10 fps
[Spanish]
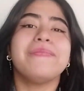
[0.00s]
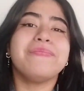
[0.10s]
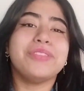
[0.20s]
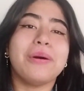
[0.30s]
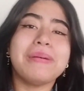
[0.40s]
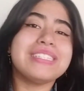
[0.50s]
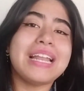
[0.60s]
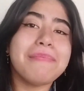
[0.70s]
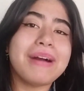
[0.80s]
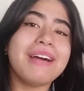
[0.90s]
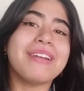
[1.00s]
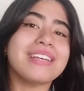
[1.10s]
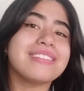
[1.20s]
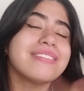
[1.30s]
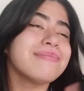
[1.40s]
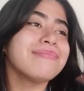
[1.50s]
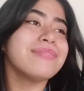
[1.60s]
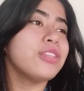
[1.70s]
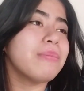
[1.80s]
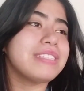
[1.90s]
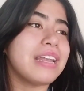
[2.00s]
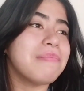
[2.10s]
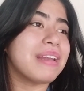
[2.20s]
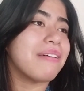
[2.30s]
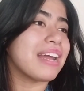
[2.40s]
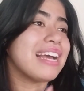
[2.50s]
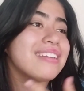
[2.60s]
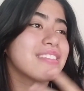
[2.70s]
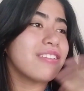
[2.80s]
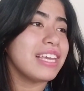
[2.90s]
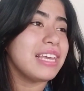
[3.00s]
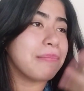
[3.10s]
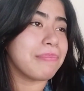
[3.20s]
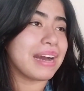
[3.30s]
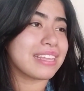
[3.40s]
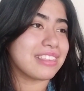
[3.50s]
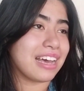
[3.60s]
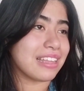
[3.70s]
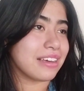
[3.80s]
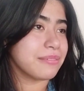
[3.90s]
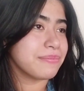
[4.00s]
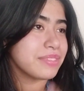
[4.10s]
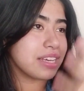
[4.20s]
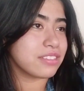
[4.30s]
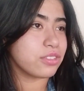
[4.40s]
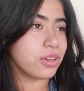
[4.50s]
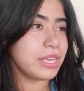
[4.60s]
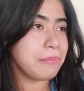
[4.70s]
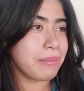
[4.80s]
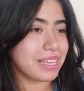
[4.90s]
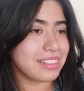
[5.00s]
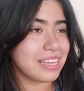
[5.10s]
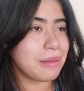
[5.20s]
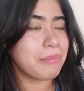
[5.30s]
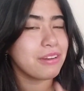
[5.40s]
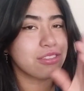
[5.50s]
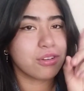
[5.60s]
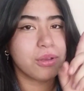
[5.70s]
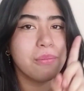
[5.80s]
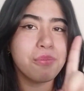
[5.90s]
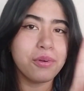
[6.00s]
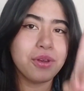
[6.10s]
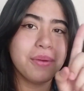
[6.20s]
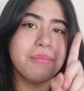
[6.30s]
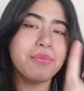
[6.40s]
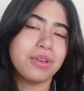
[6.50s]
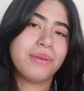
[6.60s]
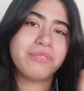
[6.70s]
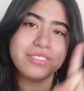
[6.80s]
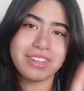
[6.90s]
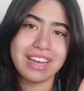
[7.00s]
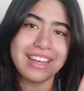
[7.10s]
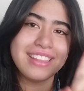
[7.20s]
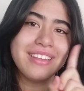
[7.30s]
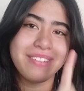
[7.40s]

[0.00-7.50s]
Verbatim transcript: no me salen palabras, no me salen palabras, estoy impactada. Estoy impactada, pero estoy muy, muy emocionada, de